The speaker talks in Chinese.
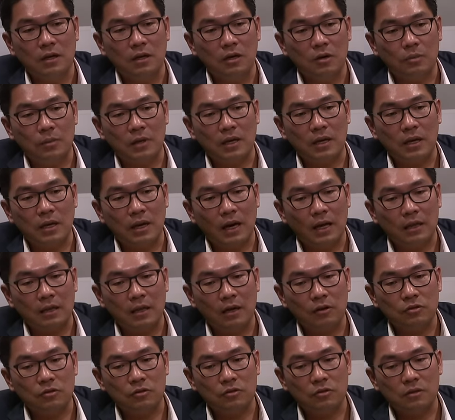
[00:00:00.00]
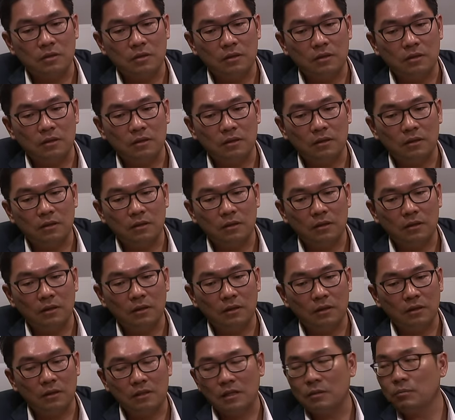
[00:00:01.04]
我们可以看到就是
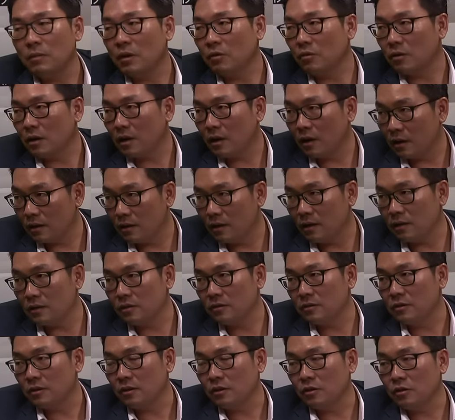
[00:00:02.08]
已经没有可能。